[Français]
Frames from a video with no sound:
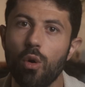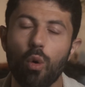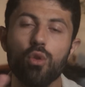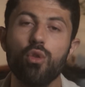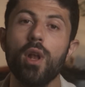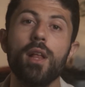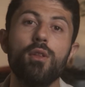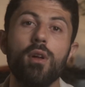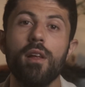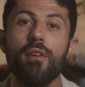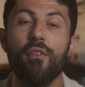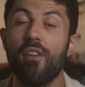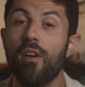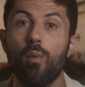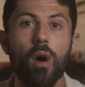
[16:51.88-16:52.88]
Au-delà de
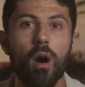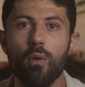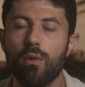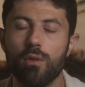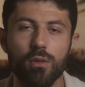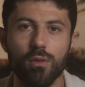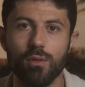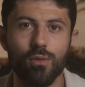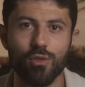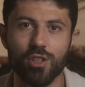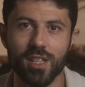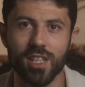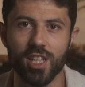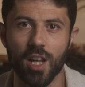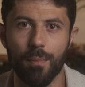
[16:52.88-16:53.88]
l'effet waouh dont
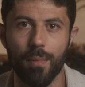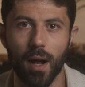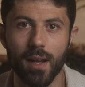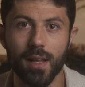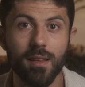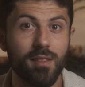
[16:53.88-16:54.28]
j'ai déjà parlé,